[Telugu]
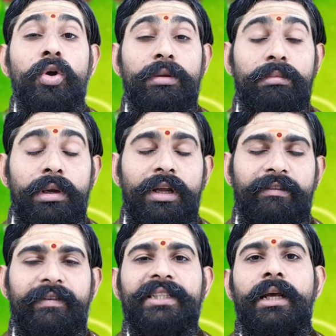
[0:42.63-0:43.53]
కుటుంబంలో
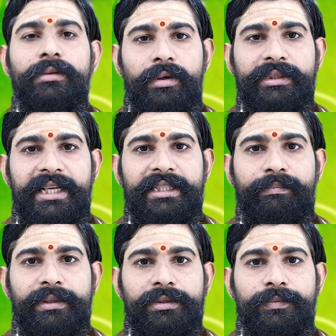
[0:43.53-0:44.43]
వివాదాలు తగ్గుతాయని
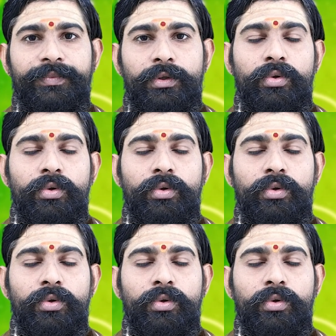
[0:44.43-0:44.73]
చెప్పచ్చు